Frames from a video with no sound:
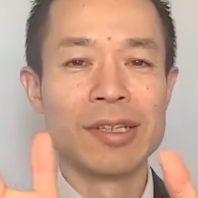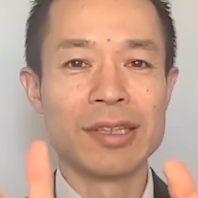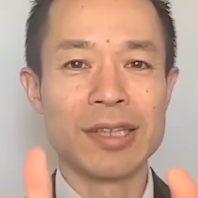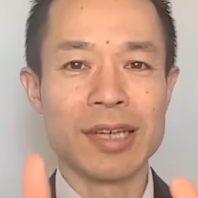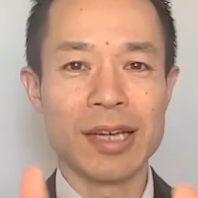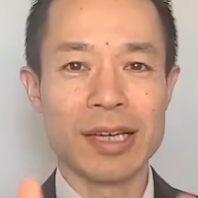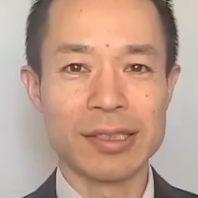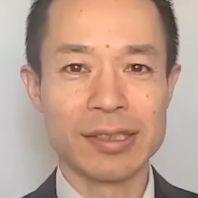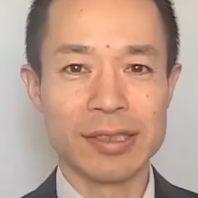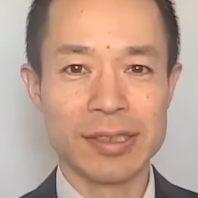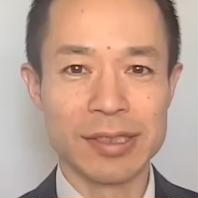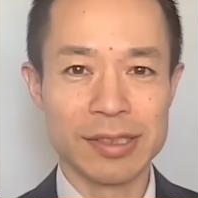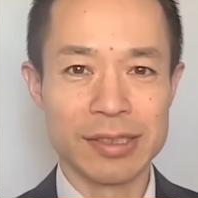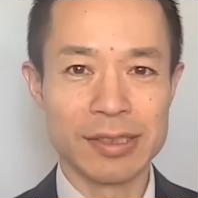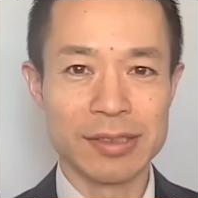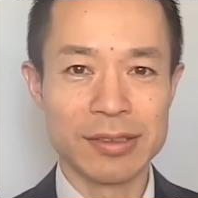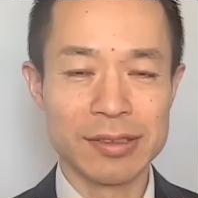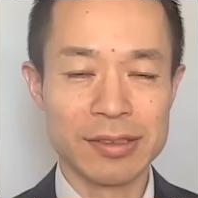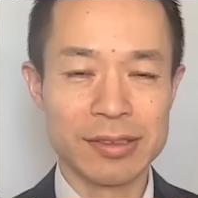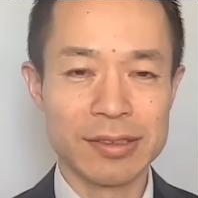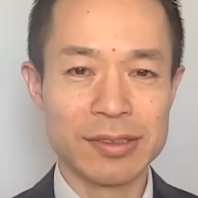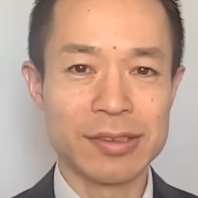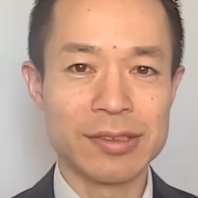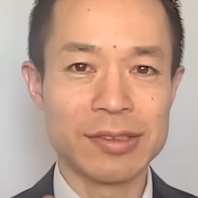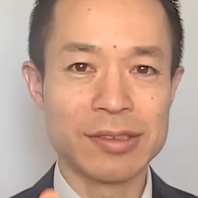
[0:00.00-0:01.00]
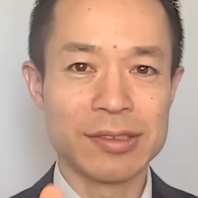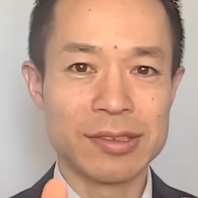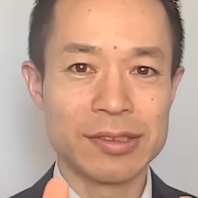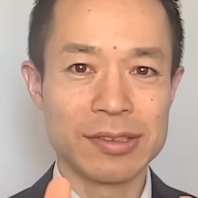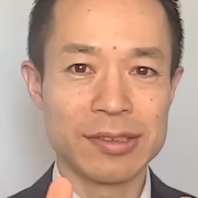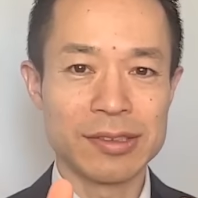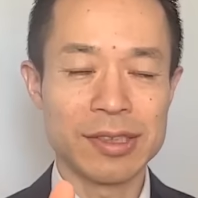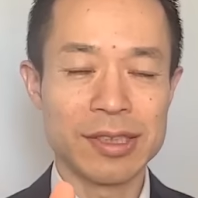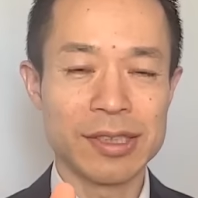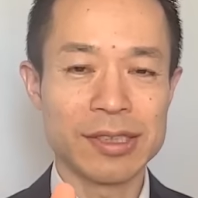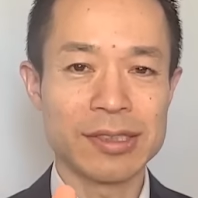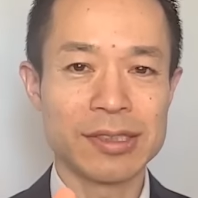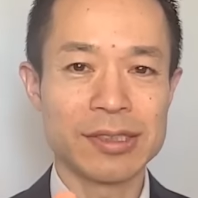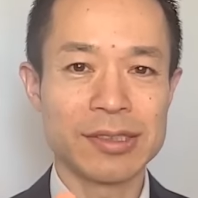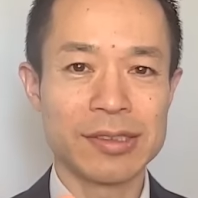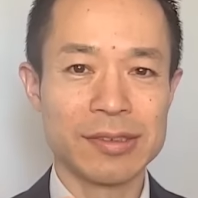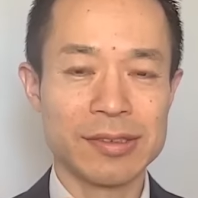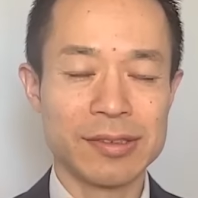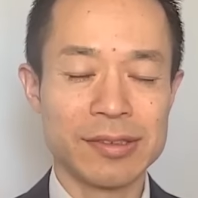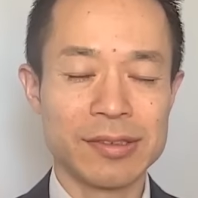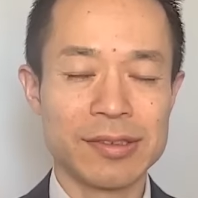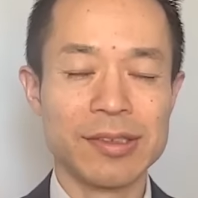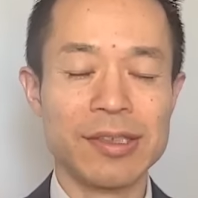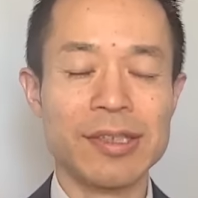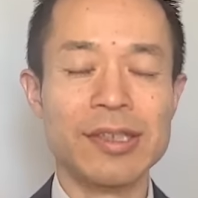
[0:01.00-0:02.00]
大事にするっていう周波数
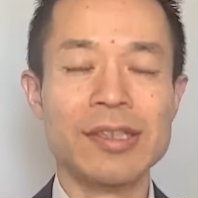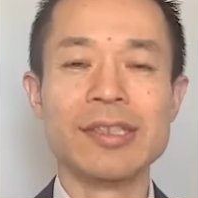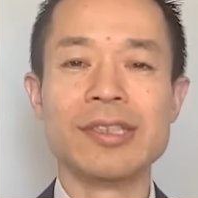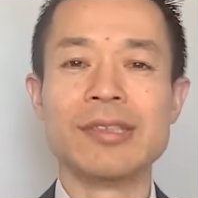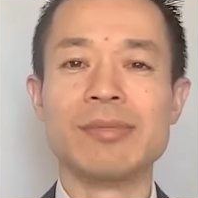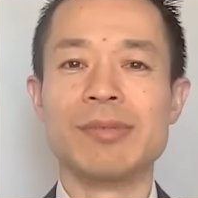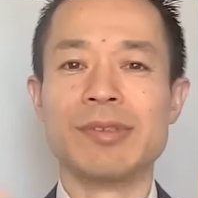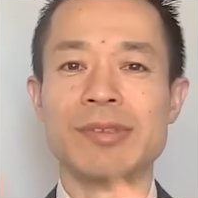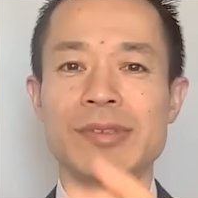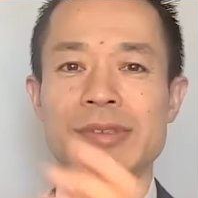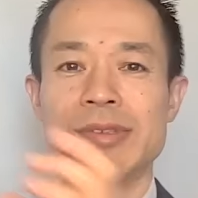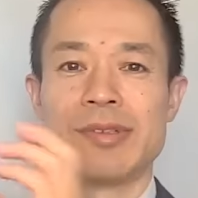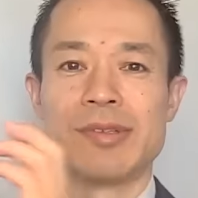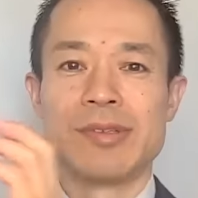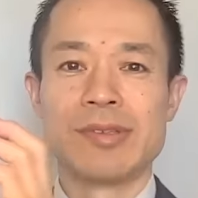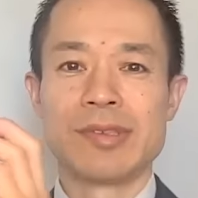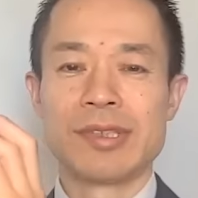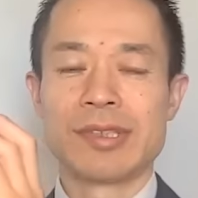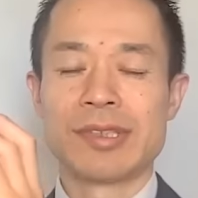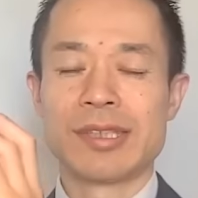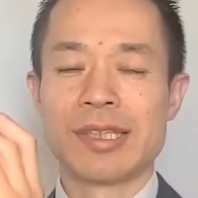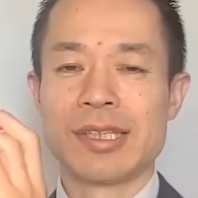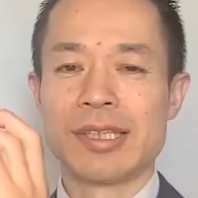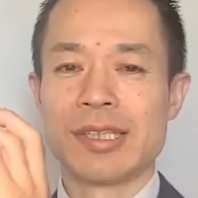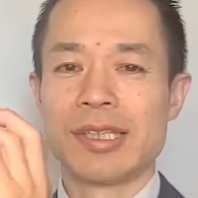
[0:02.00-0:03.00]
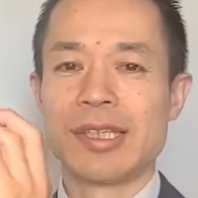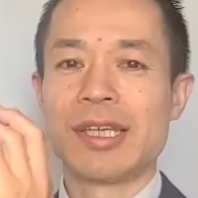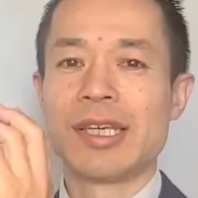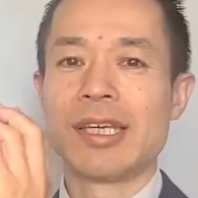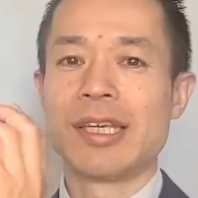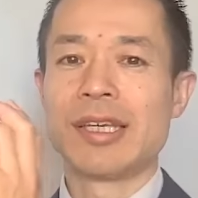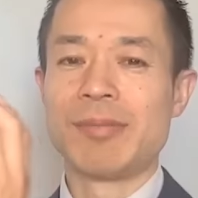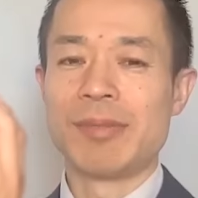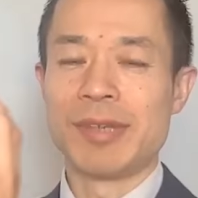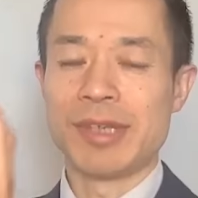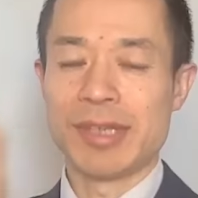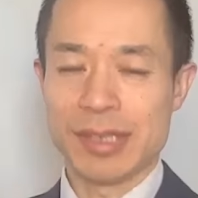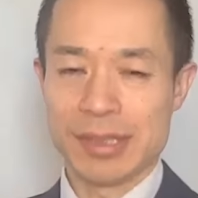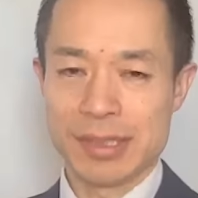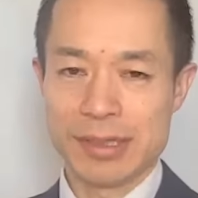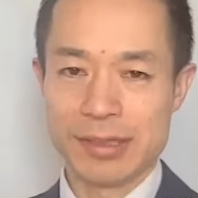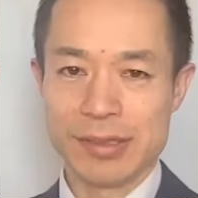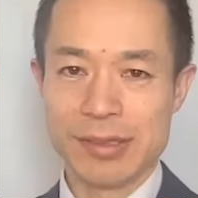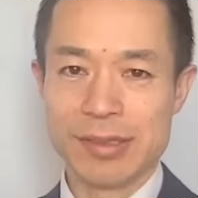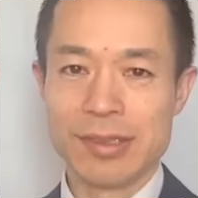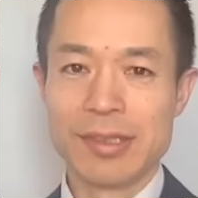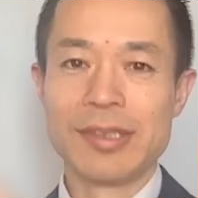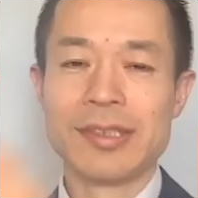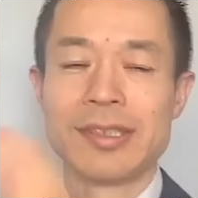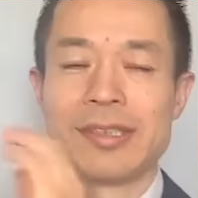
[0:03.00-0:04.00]
を自分の奥さんに響かせ
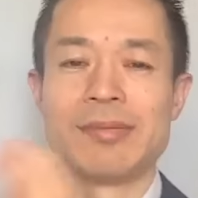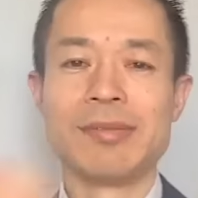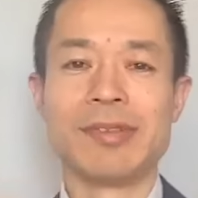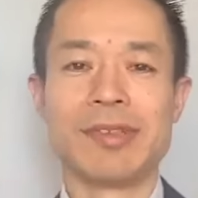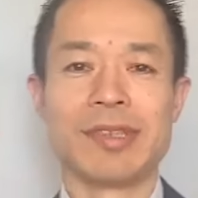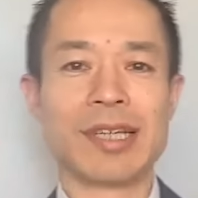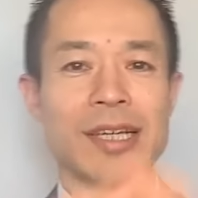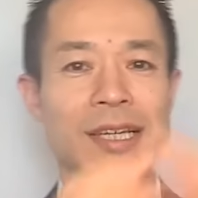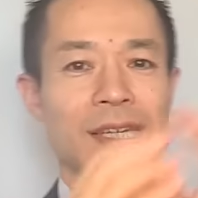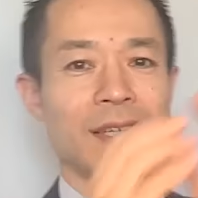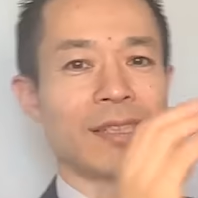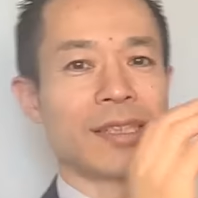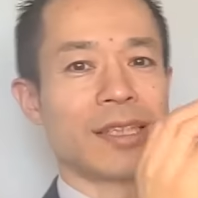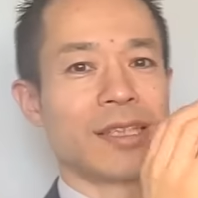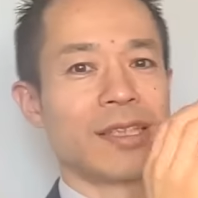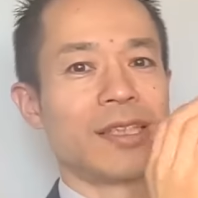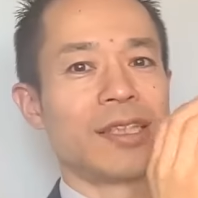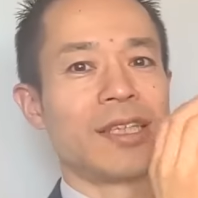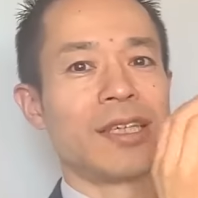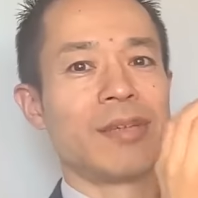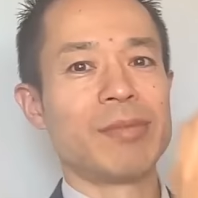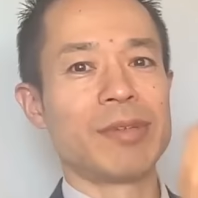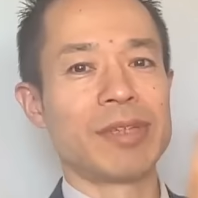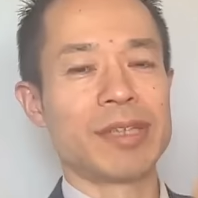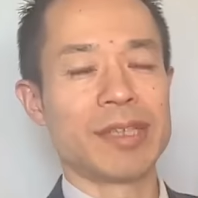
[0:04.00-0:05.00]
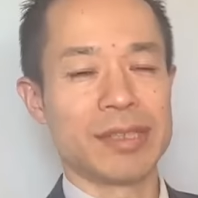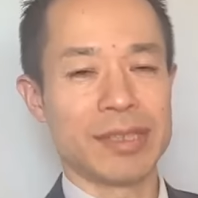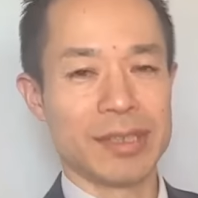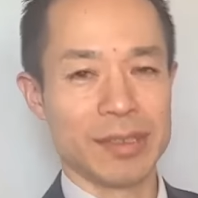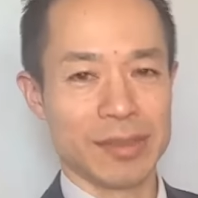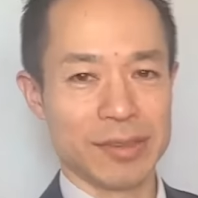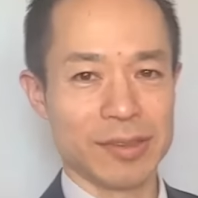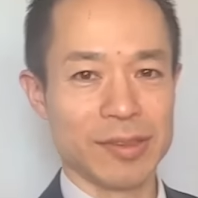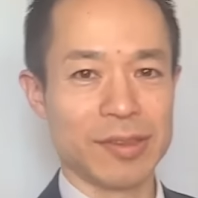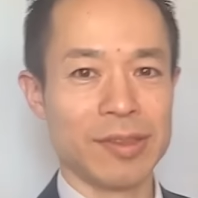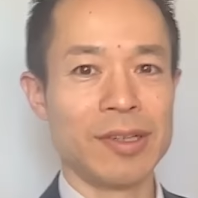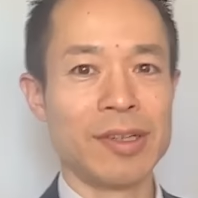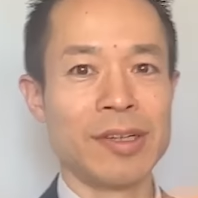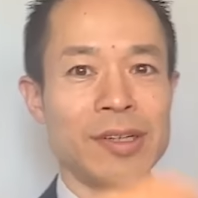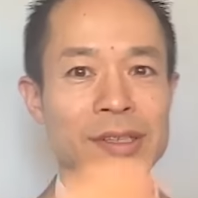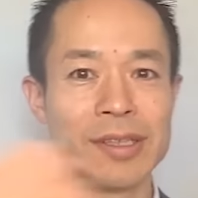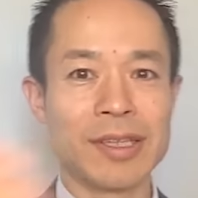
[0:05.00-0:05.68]
る、自分の旦那さんに響かせると。